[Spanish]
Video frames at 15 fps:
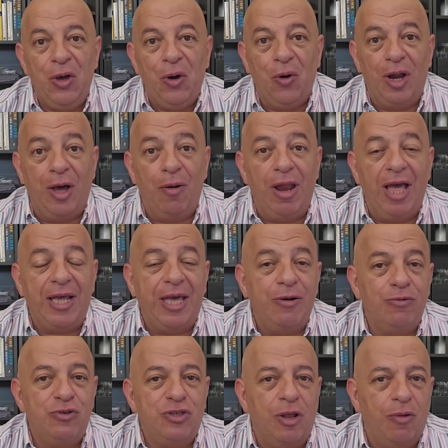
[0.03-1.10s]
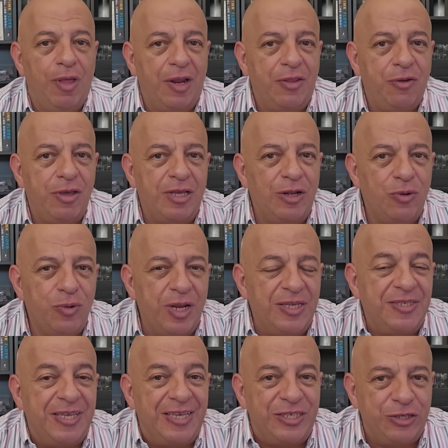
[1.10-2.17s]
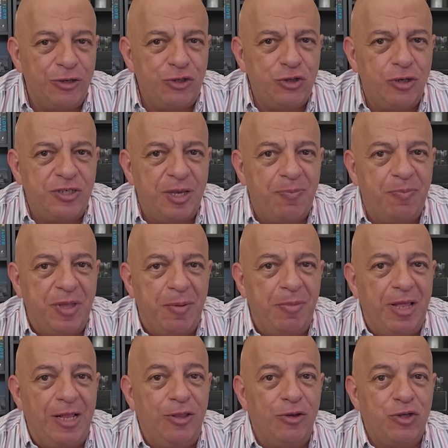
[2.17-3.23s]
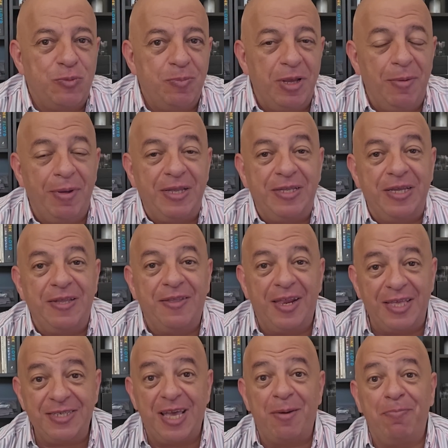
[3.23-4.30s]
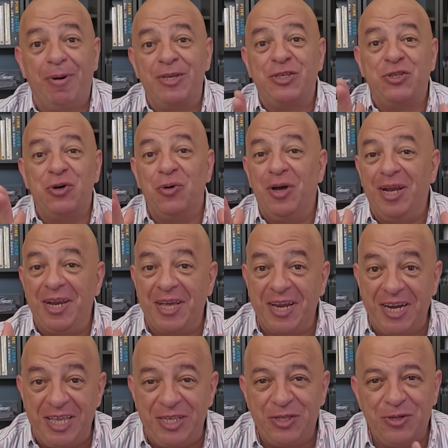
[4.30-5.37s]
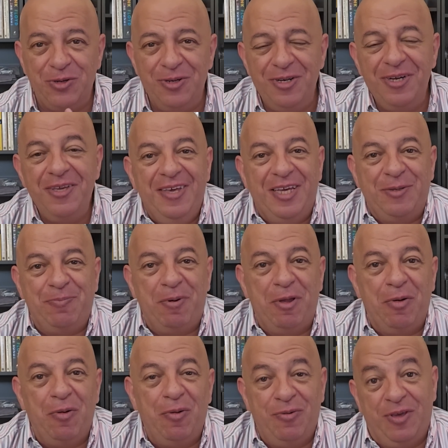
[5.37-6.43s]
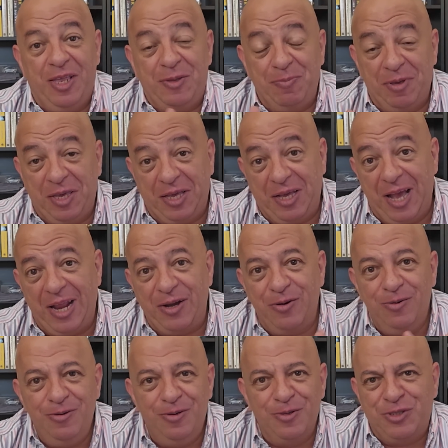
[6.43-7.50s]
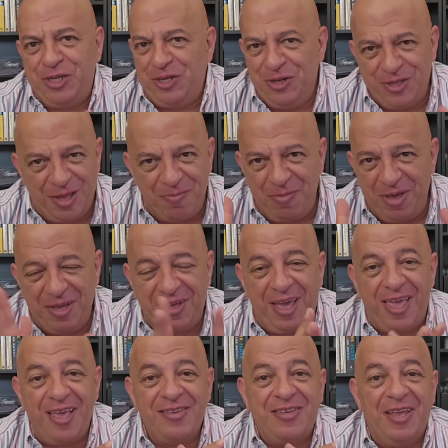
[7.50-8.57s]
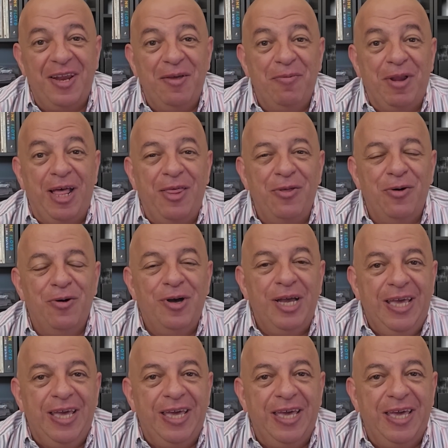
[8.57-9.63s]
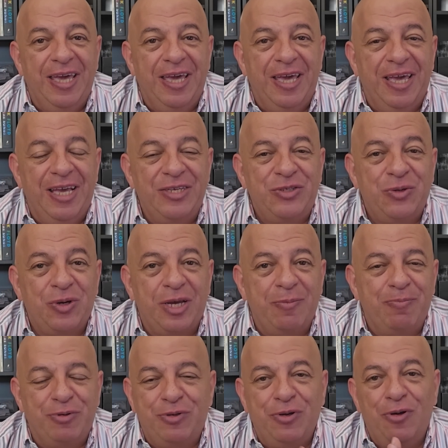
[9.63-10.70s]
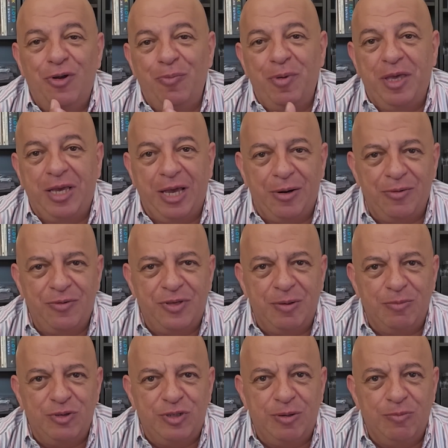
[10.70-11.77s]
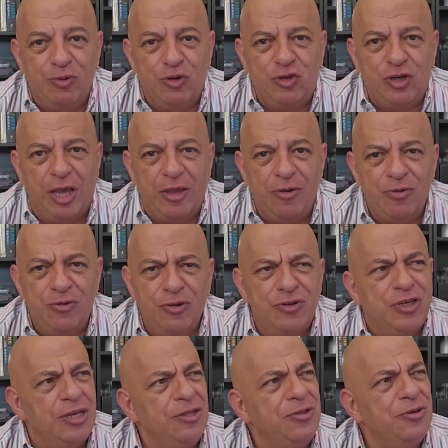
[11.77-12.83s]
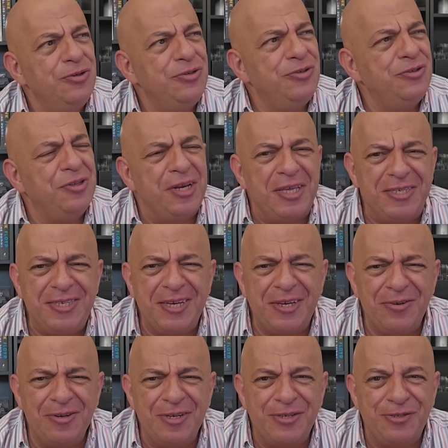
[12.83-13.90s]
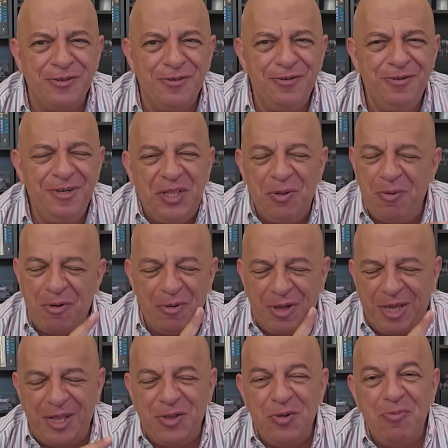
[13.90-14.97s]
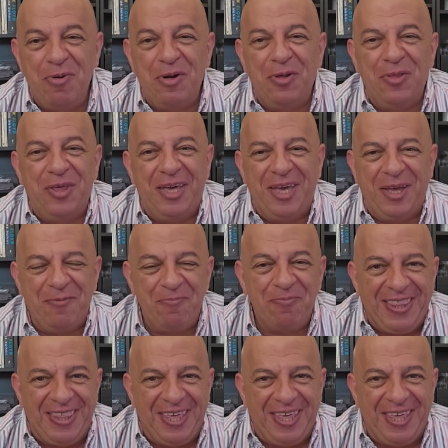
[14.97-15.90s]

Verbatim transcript: Hola, hola, qué gusto saludarte. Hoy es lunes 18 de septiembre del 2023. Ya pasó el grito. Espero si eres mexicano o si no también que hayas celebrado eh, esto que pues, todos los mexicanos hacemos hace muchos años. 213 creo que son. No me acuerdo qué número de,